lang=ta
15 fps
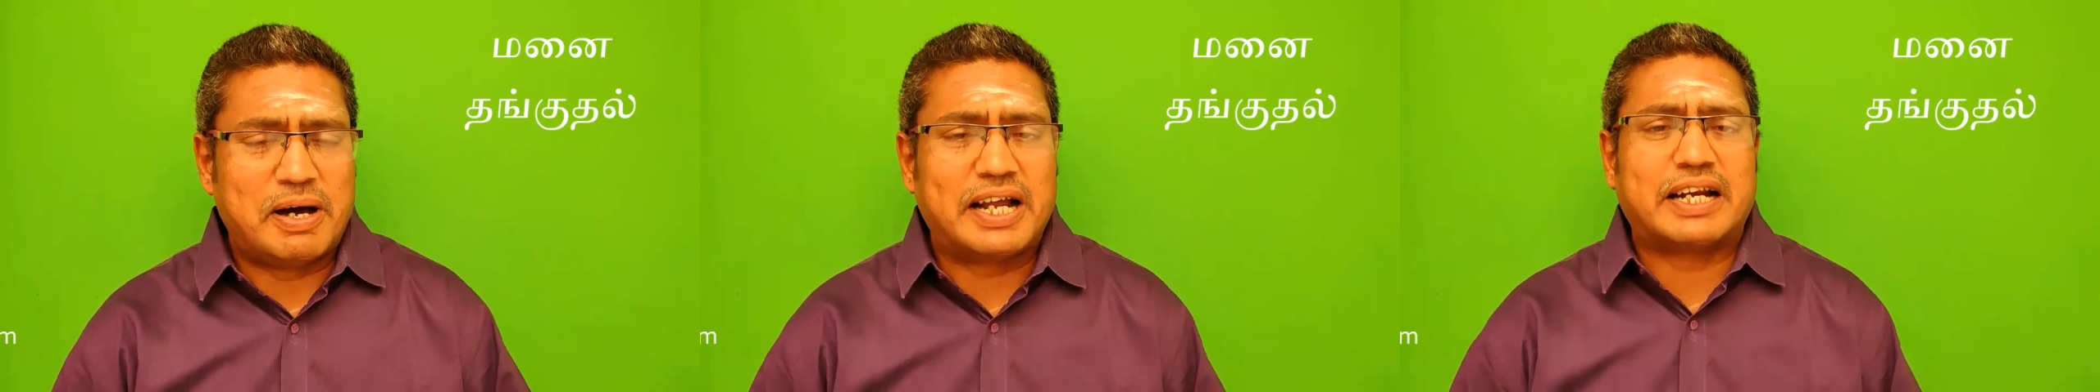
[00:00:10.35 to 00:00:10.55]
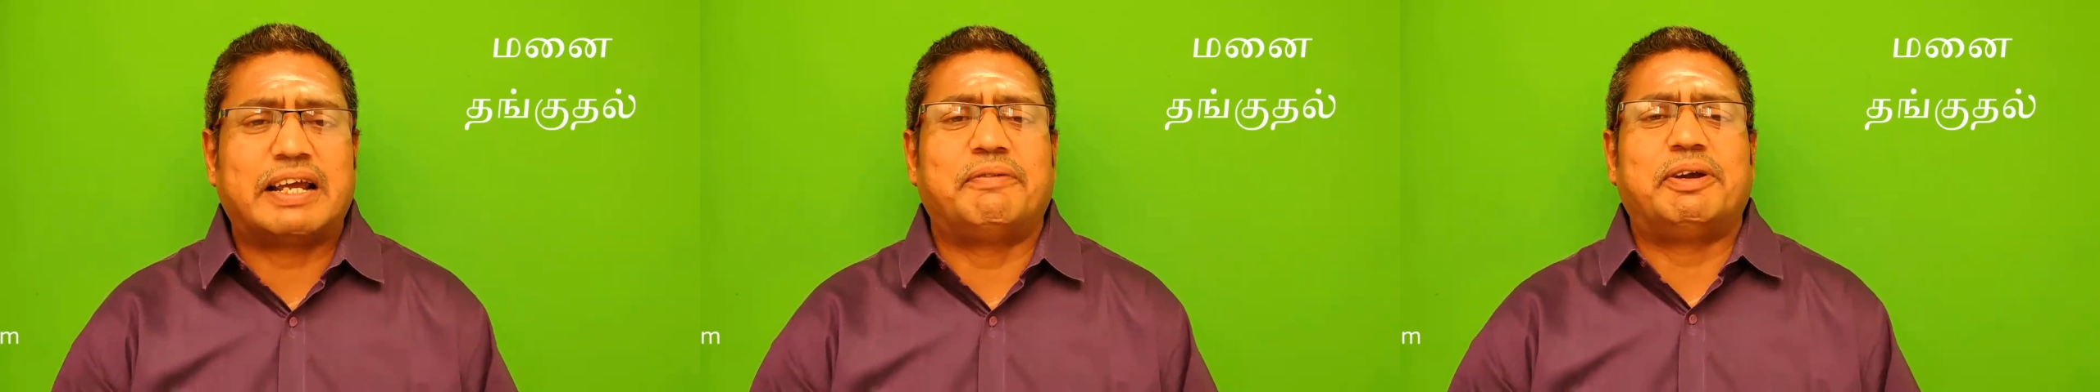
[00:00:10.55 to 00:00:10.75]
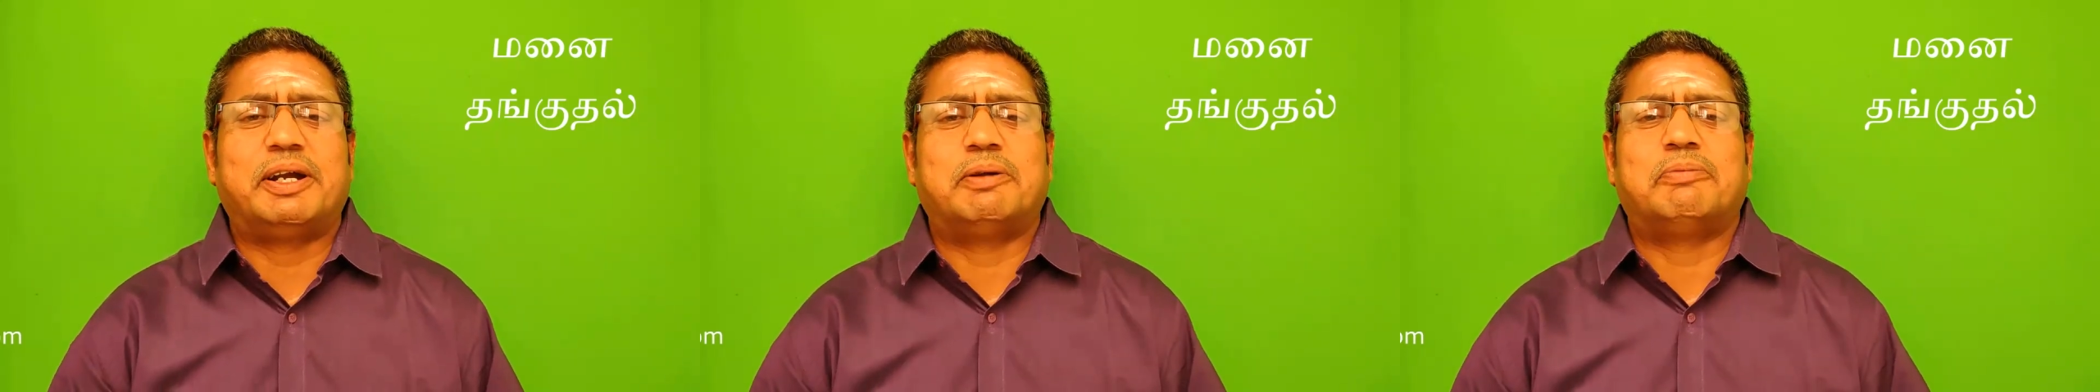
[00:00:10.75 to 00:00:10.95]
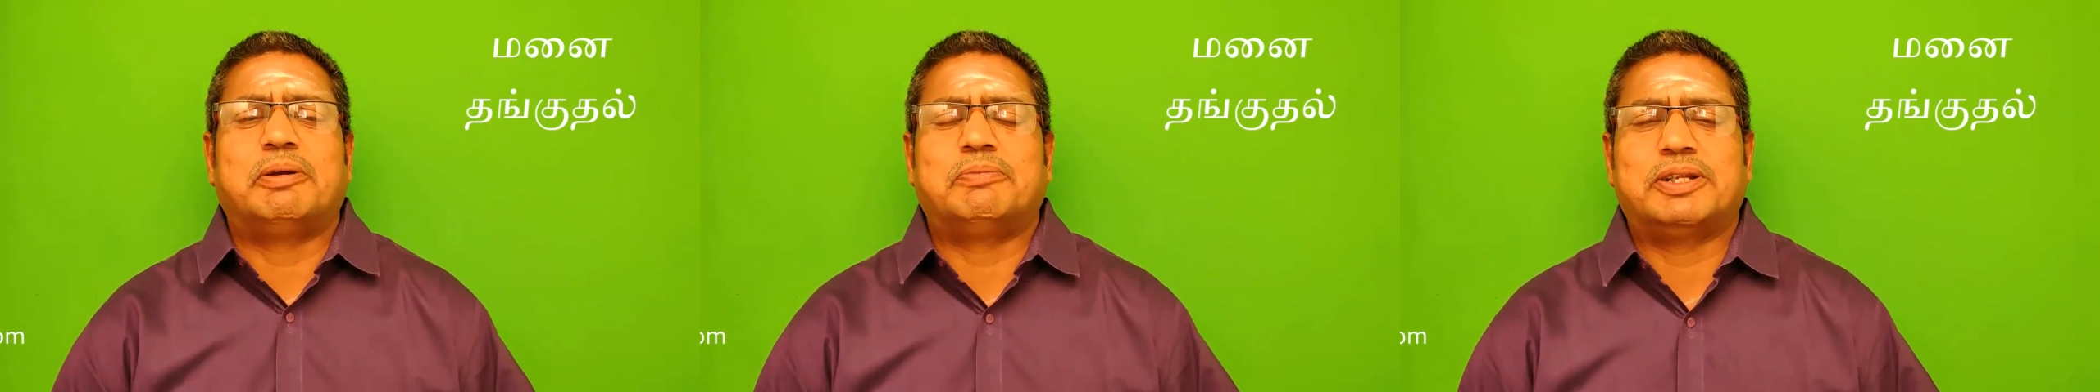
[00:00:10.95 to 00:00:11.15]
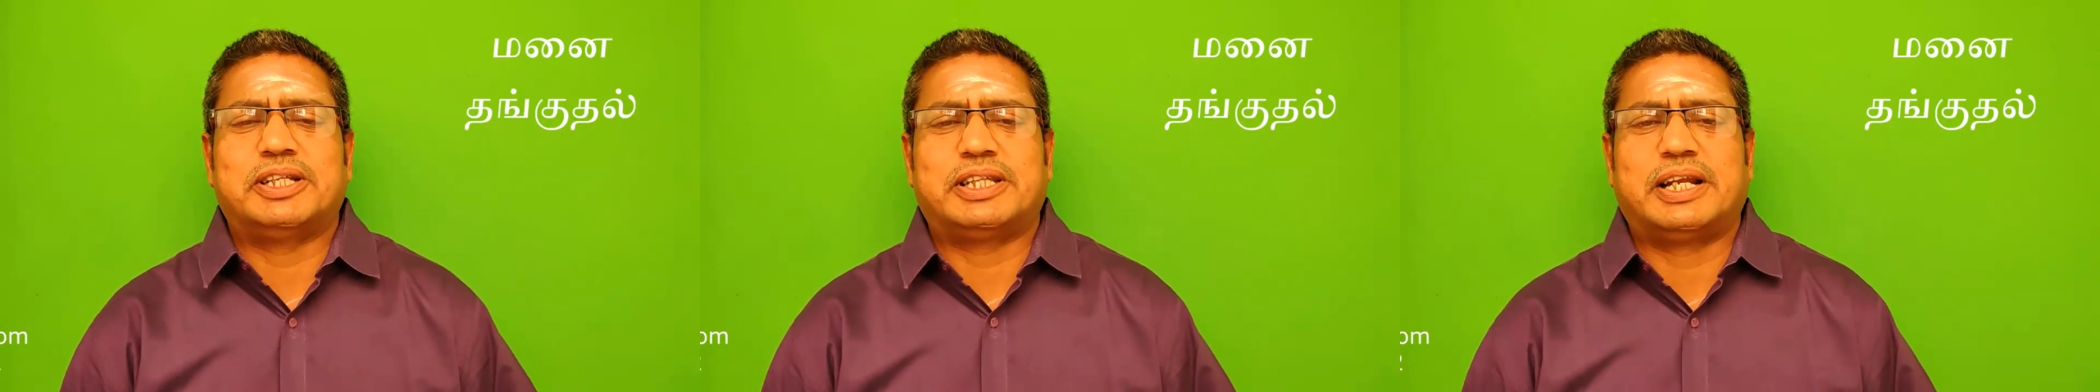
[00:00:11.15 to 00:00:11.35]
பார்க்க வேண்டும்
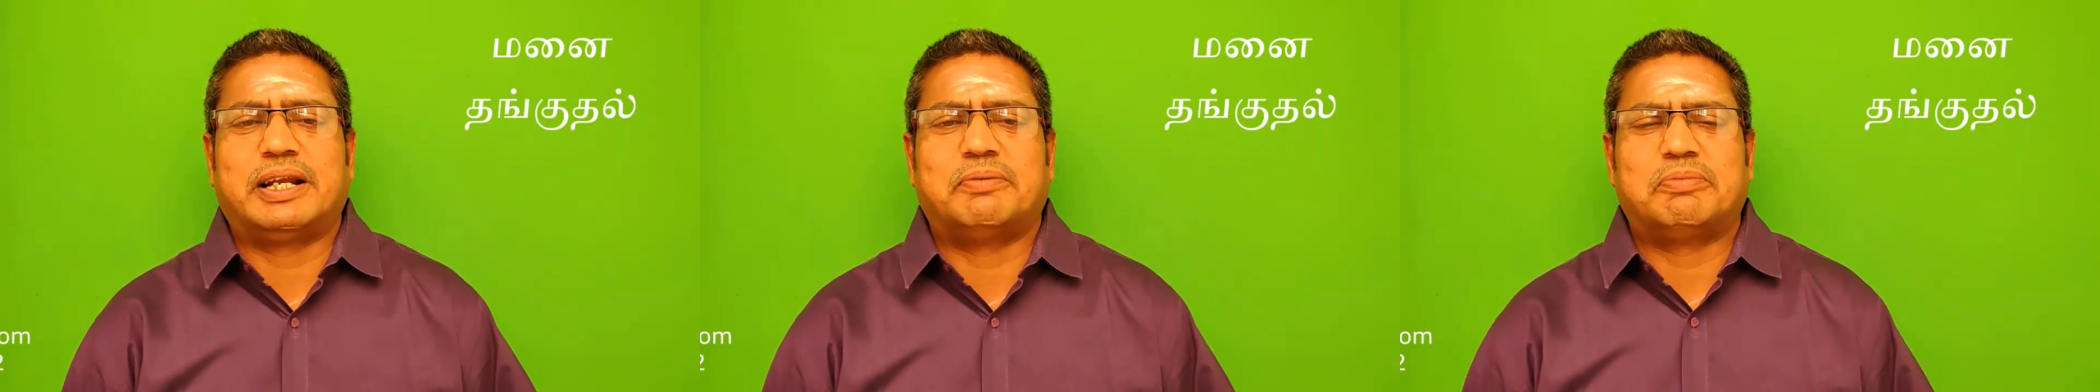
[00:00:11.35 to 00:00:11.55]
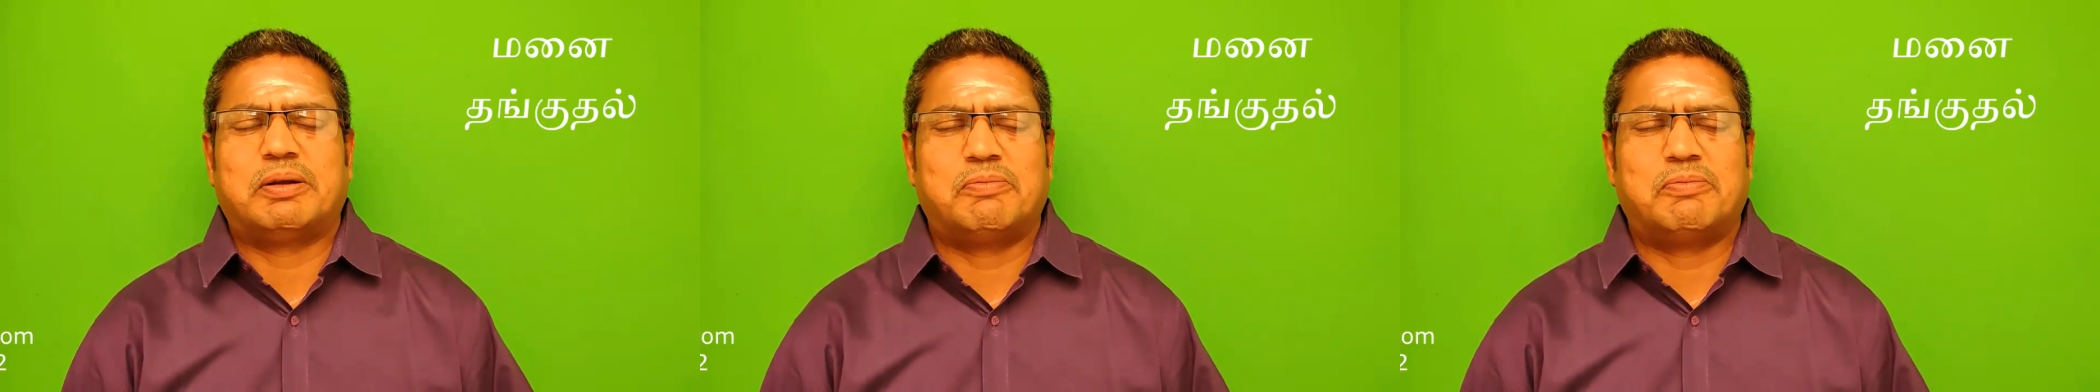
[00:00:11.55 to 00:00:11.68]
என்பது திண்ணம்